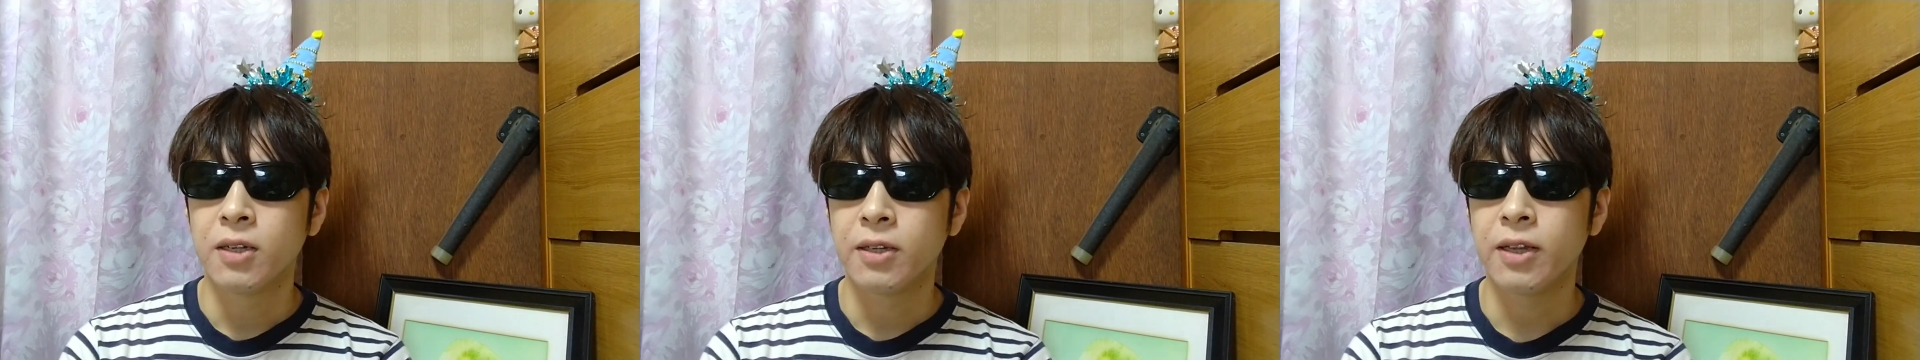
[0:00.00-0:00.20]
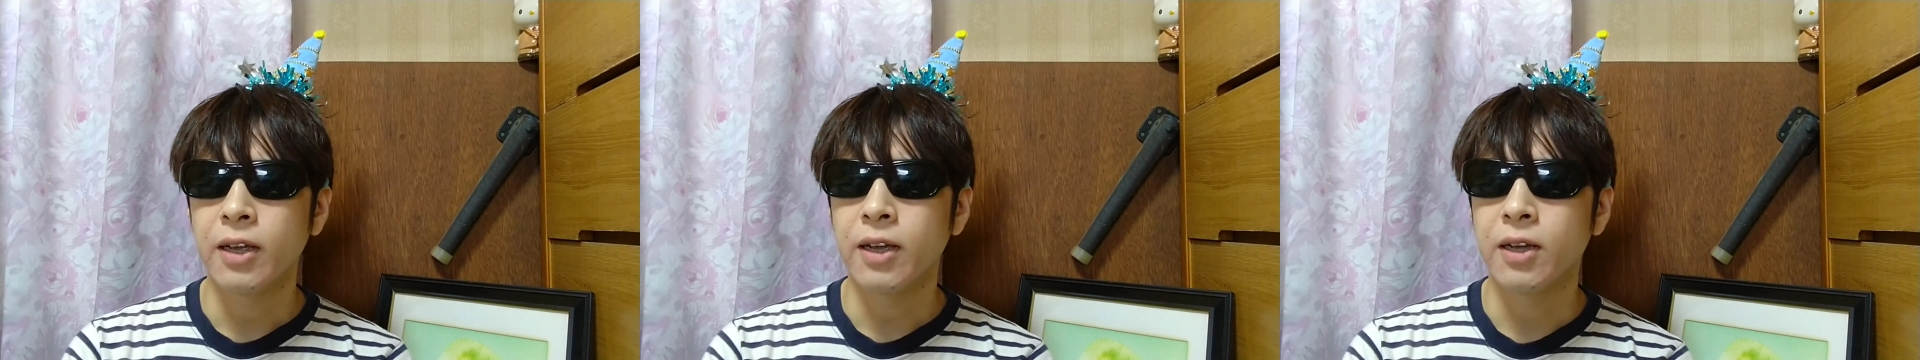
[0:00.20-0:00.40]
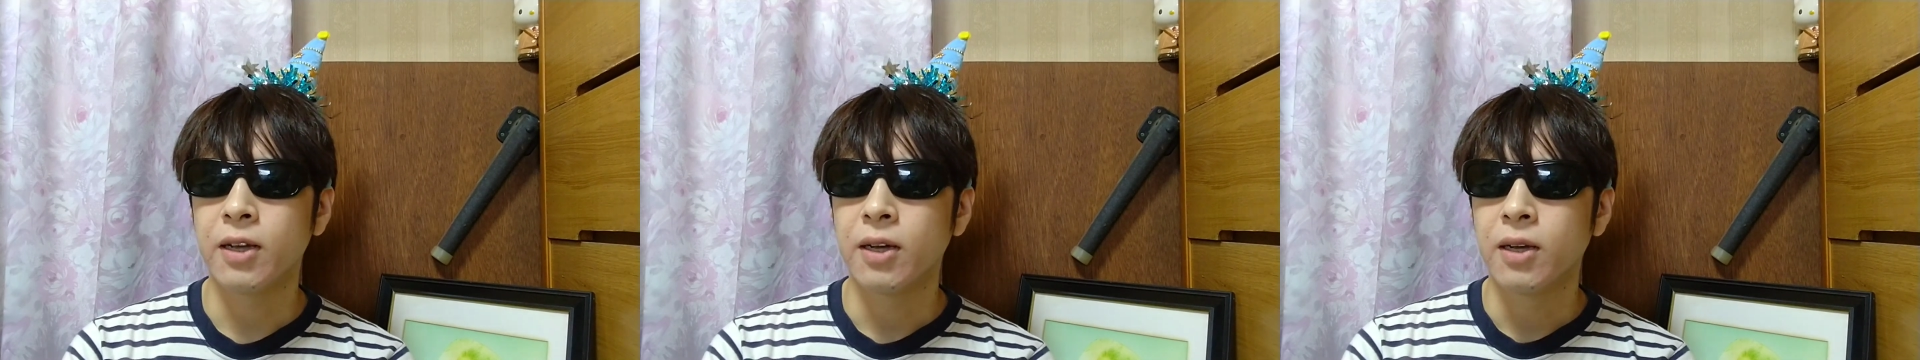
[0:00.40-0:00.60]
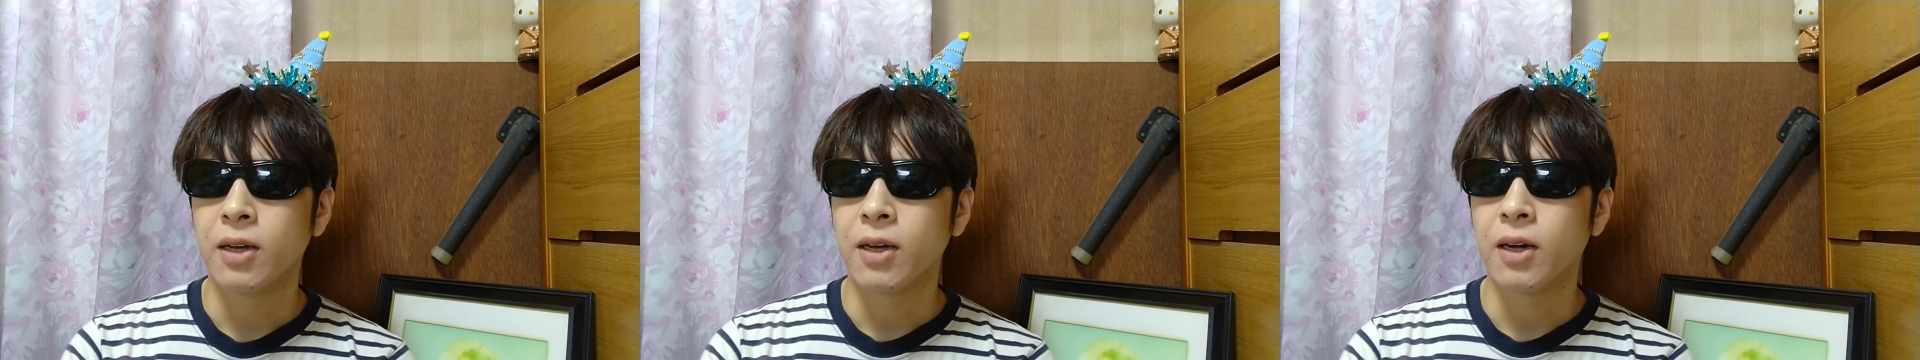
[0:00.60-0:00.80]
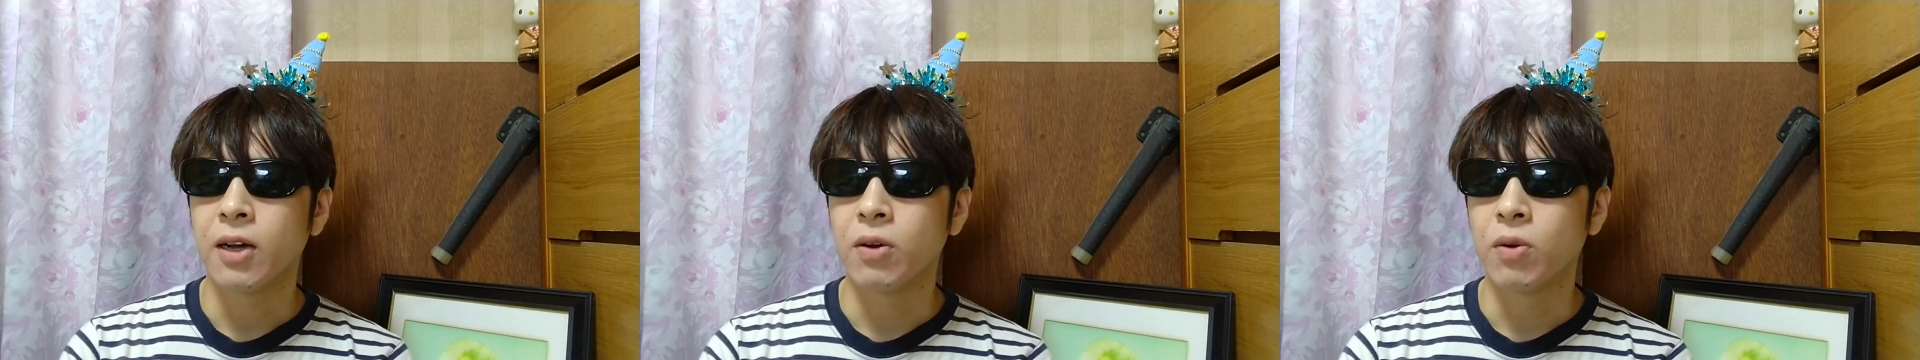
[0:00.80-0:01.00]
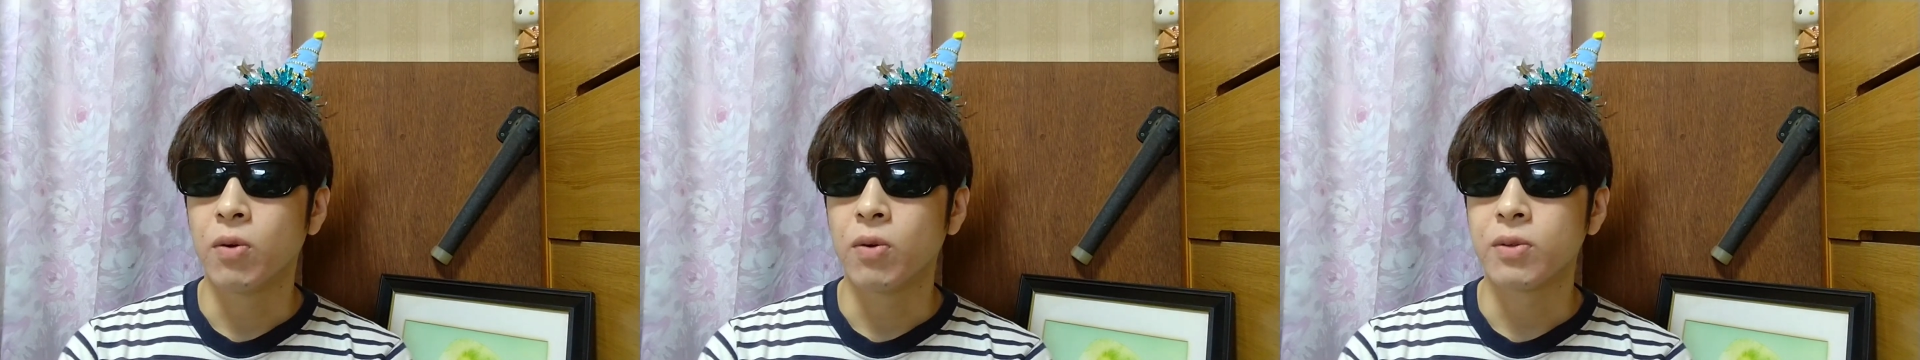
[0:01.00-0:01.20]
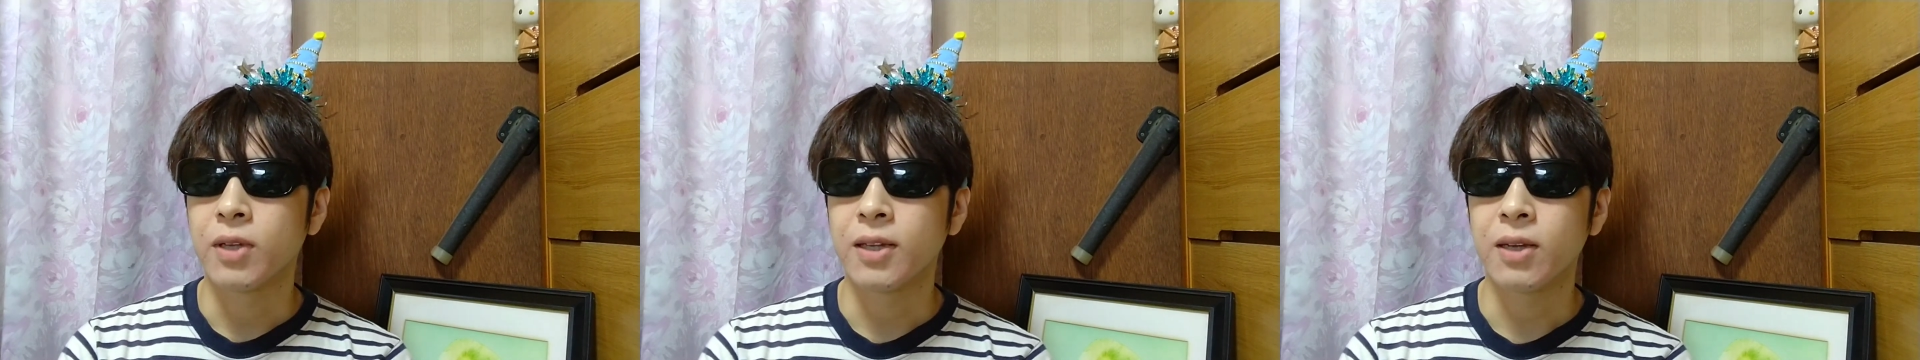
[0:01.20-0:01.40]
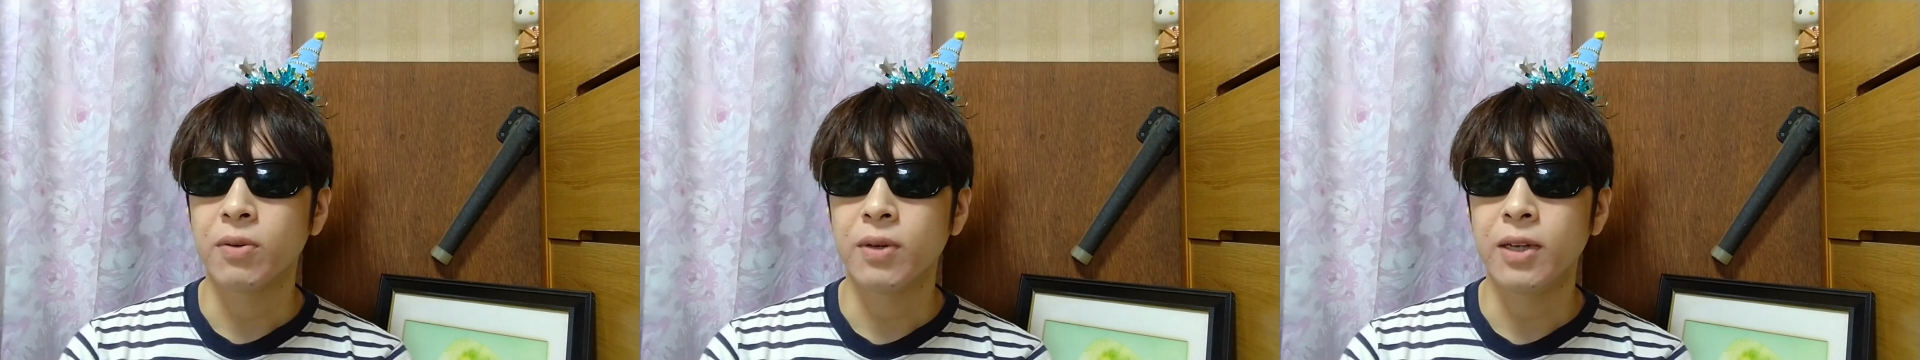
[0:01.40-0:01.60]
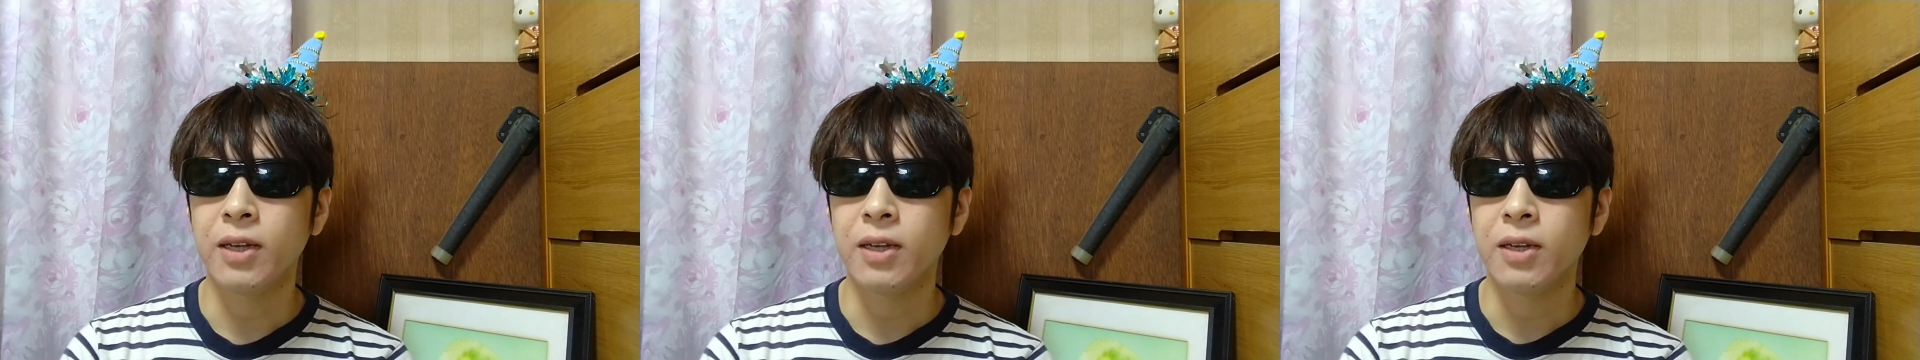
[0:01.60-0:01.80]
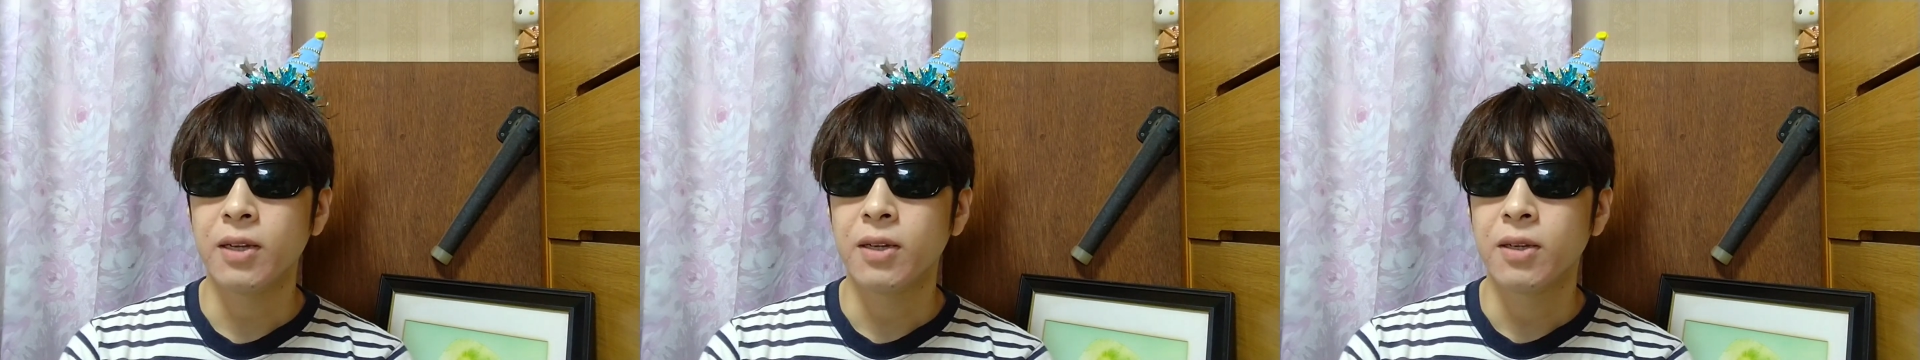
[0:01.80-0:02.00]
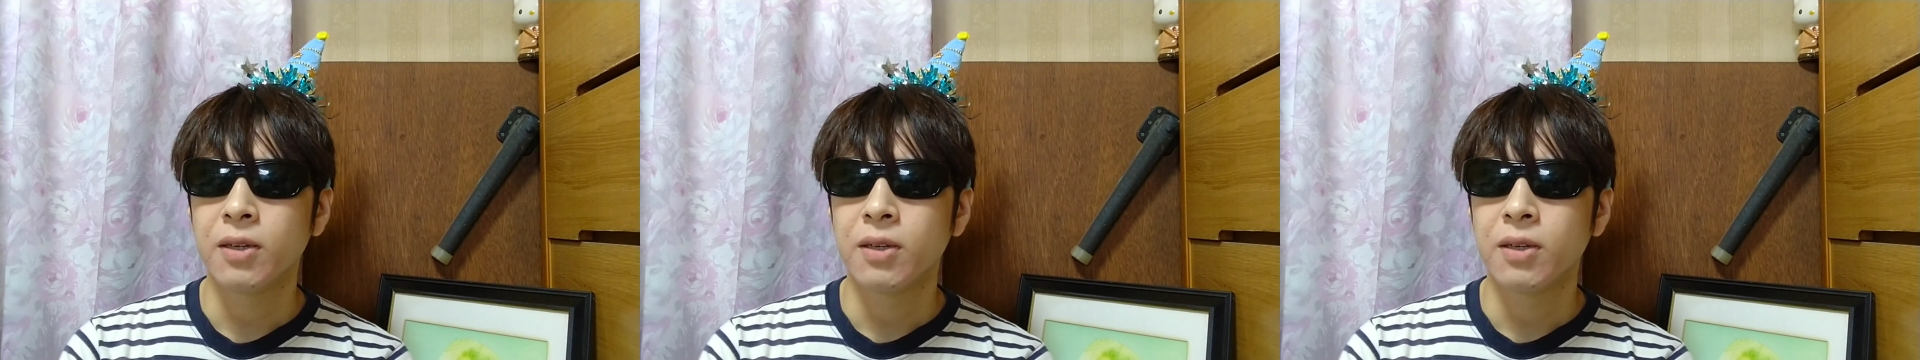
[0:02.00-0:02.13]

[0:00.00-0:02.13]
で、あの、ただふり